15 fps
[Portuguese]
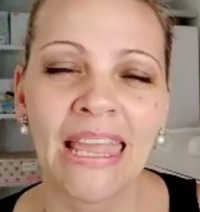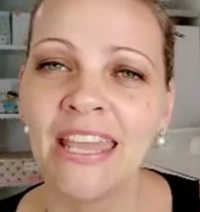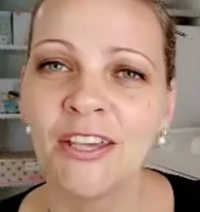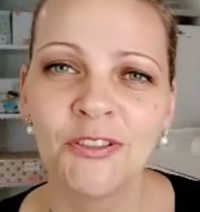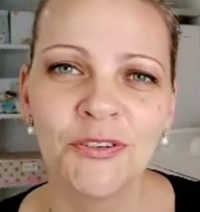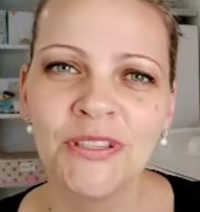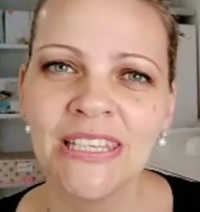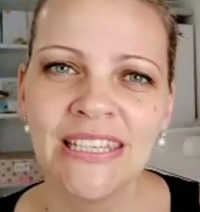
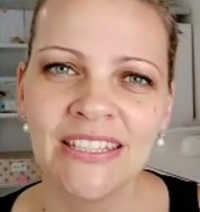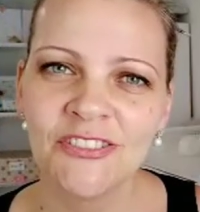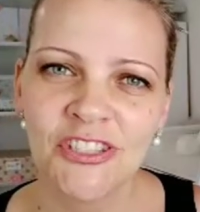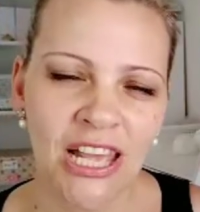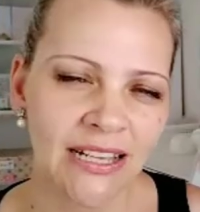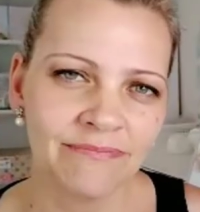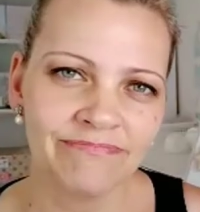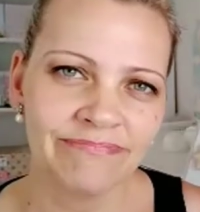eu não ia
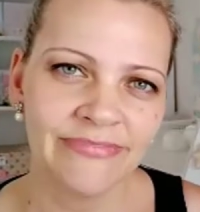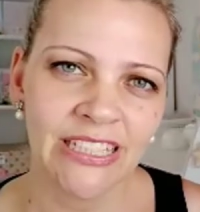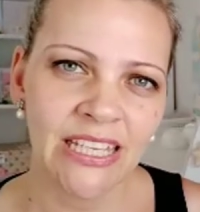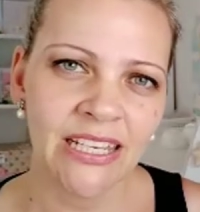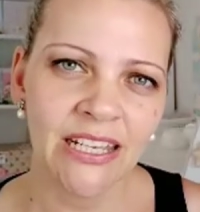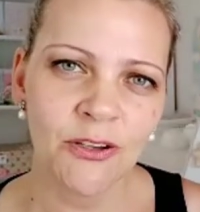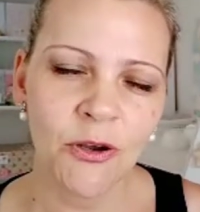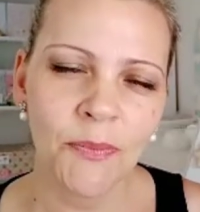já
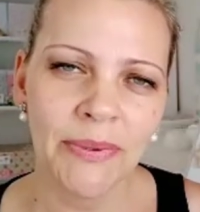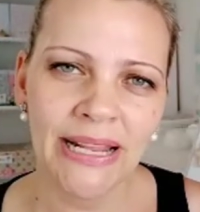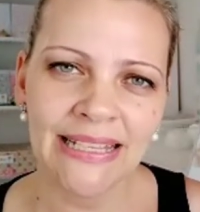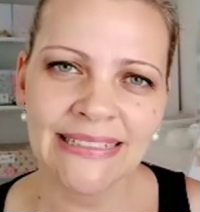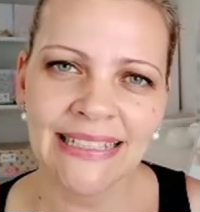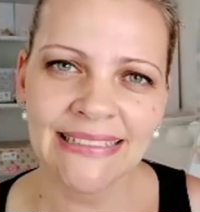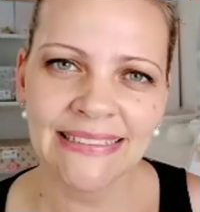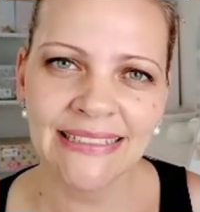querer comprar
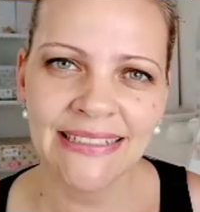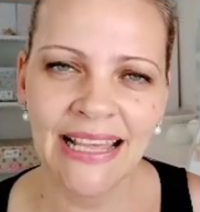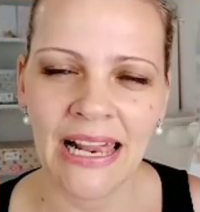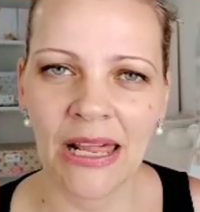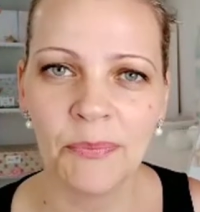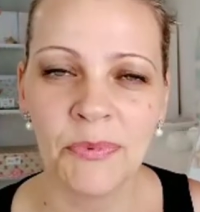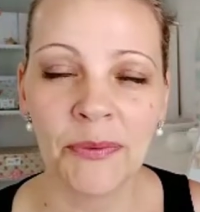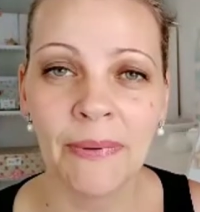nada
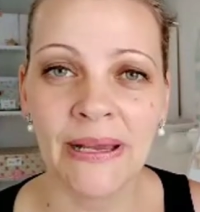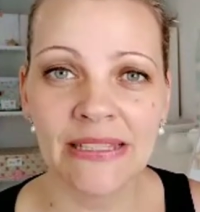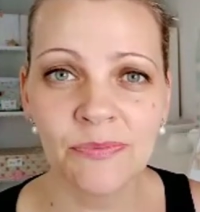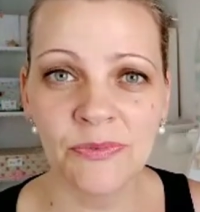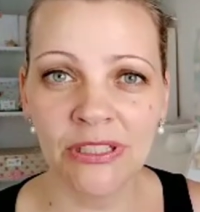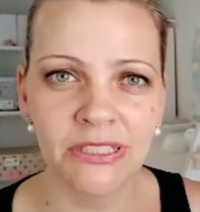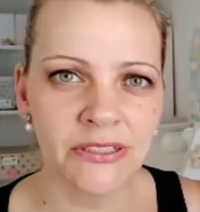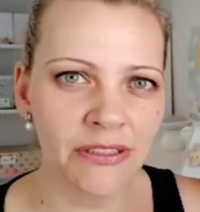dela, por mais
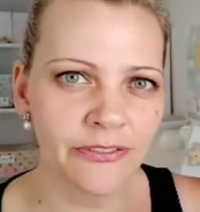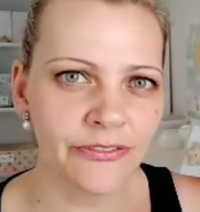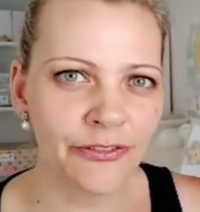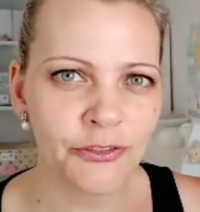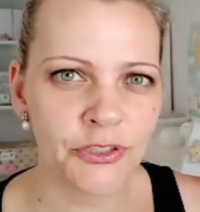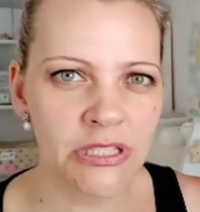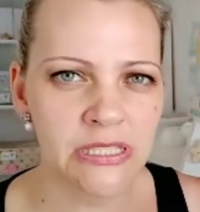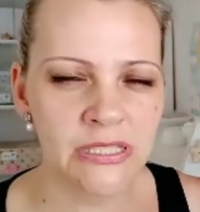bonito que
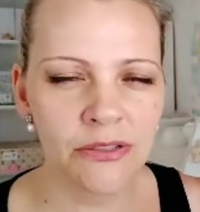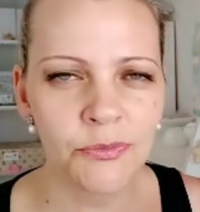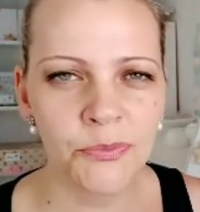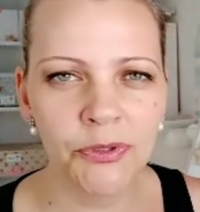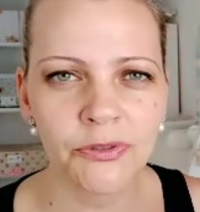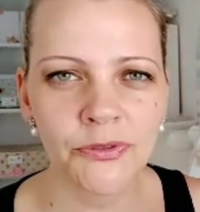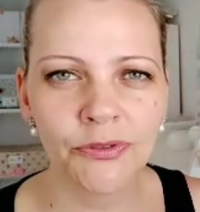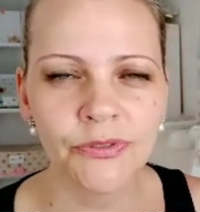fosse
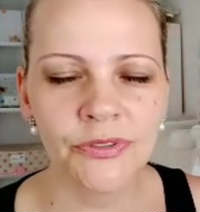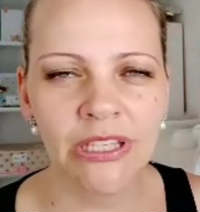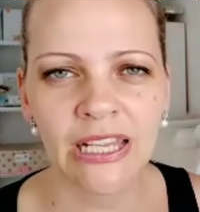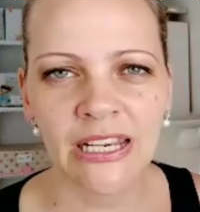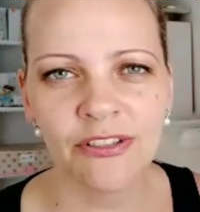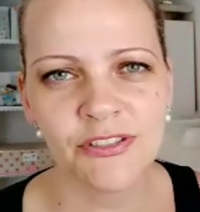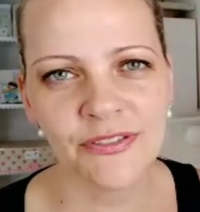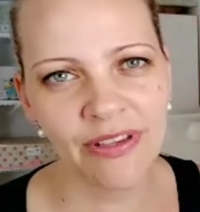o produto que
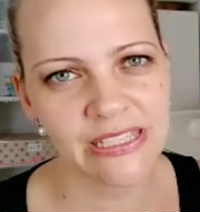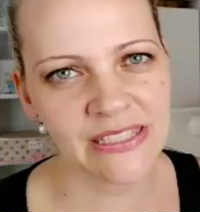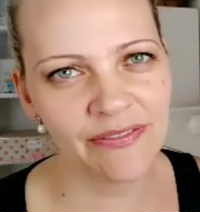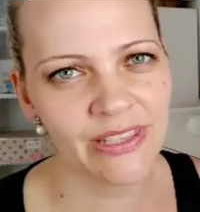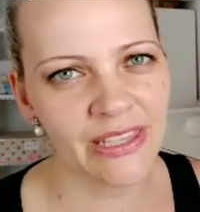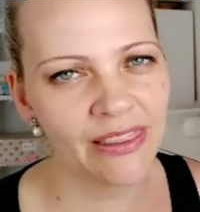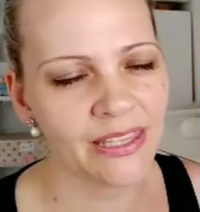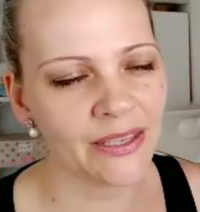ela estivesse
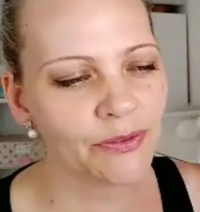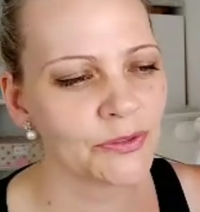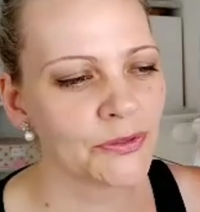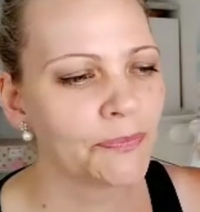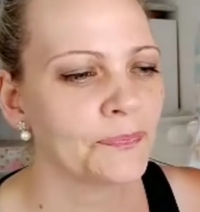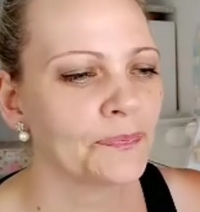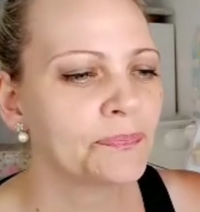vendendo.